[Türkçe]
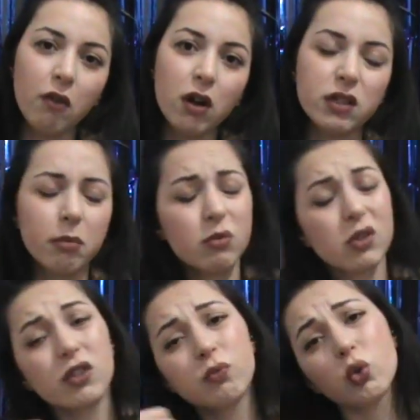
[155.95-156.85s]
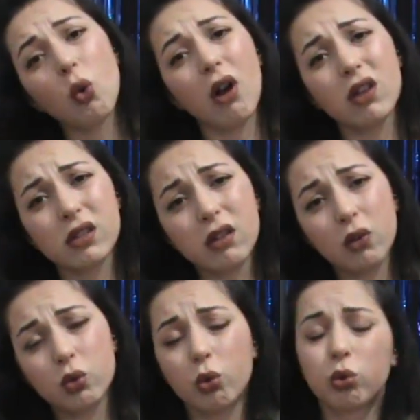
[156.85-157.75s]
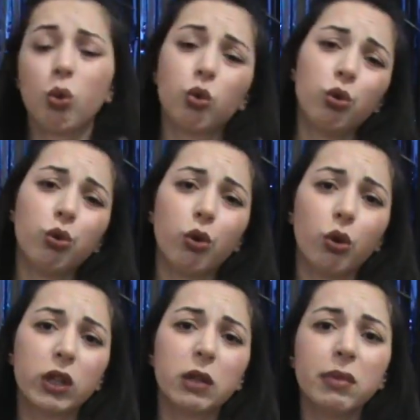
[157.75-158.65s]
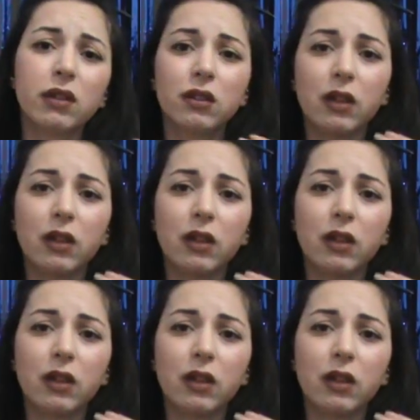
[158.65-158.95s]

varsa benim saçım çok az ya çok dökülüyor gibi